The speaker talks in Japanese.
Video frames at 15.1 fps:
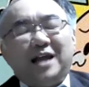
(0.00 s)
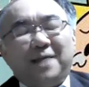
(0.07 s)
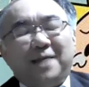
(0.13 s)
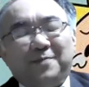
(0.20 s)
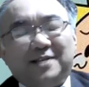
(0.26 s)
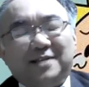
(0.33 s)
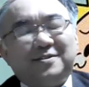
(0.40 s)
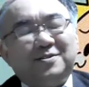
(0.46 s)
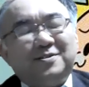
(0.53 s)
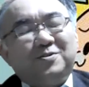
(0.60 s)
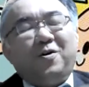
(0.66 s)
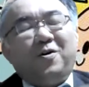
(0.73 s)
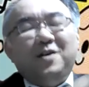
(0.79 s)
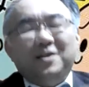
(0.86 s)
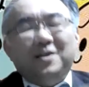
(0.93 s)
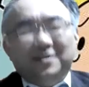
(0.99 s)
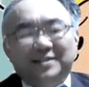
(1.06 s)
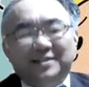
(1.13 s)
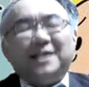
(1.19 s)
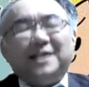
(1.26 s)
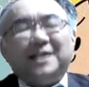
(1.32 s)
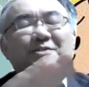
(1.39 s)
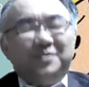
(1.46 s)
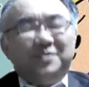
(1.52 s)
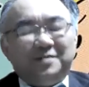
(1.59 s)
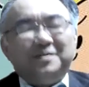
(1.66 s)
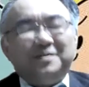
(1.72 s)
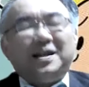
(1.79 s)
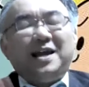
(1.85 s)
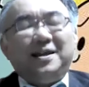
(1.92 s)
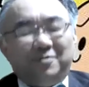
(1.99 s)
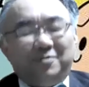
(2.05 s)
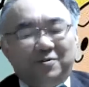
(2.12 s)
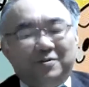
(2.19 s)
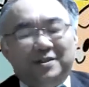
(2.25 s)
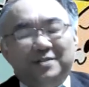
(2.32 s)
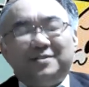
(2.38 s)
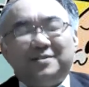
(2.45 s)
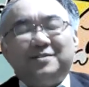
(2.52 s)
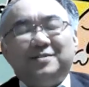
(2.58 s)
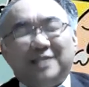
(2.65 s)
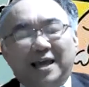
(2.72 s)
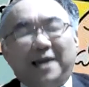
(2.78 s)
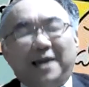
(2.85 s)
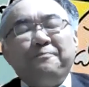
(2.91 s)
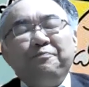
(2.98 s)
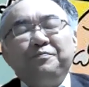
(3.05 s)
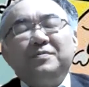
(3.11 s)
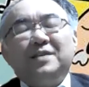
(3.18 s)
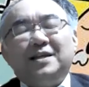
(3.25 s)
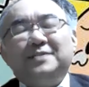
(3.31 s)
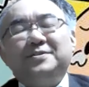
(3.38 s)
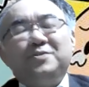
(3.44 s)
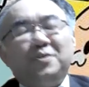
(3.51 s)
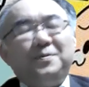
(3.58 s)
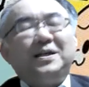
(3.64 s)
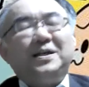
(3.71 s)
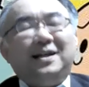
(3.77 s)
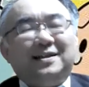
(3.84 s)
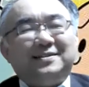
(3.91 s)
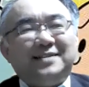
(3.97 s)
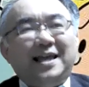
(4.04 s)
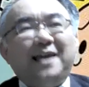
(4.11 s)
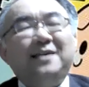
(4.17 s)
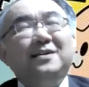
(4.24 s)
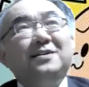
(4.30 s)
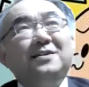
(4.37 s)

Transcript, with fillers: ぐらいまでずっと2、30人ぐらいの人数で月曜日からですね、